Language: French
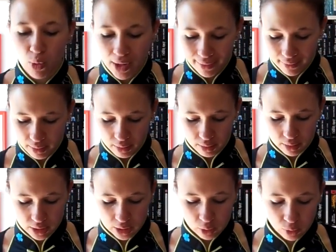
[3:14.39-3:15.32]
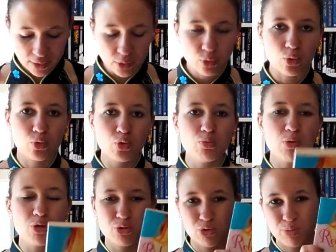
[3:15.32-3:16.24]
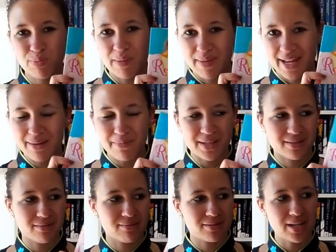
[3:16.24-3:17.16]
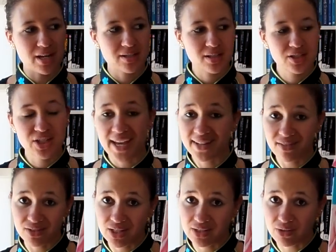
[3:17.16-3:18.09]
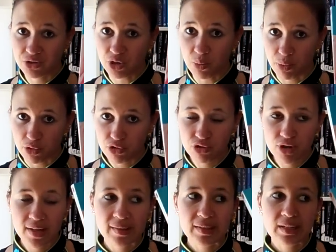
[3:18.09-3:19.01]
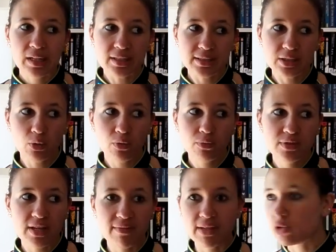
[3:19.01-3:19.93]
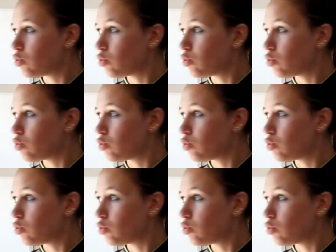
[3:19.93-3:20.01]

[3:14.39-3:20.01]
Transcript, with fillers: moi, euh, j'ai une couverture toute moche, toute pas belle, parce que j'ai acheté direct quand il est sorti en poche. Sinon, vous avez